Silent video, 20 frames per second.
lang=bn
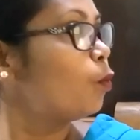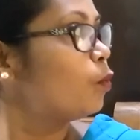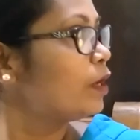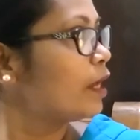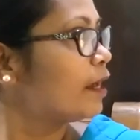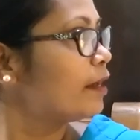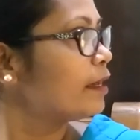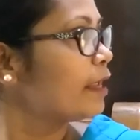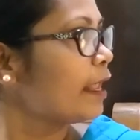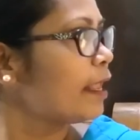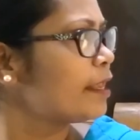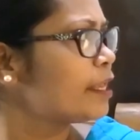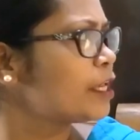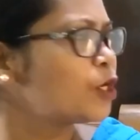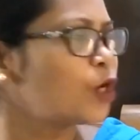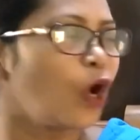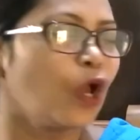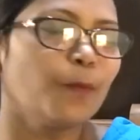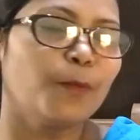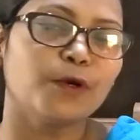ওনার এই
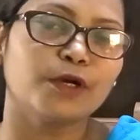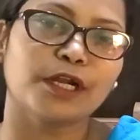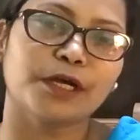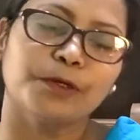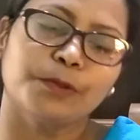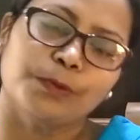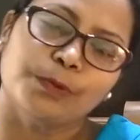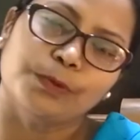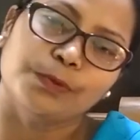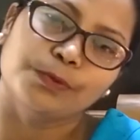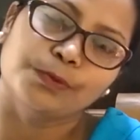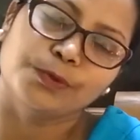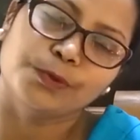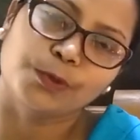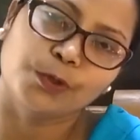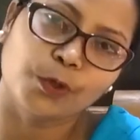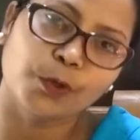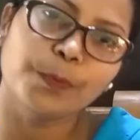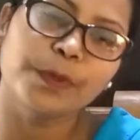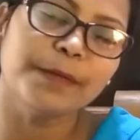গল্পটা
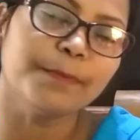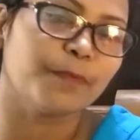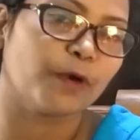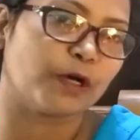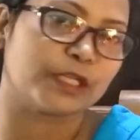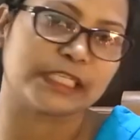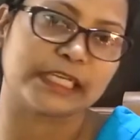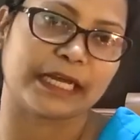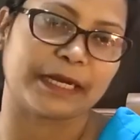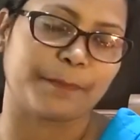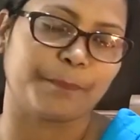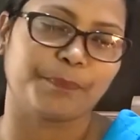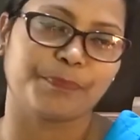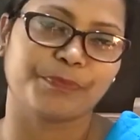খুবই মজার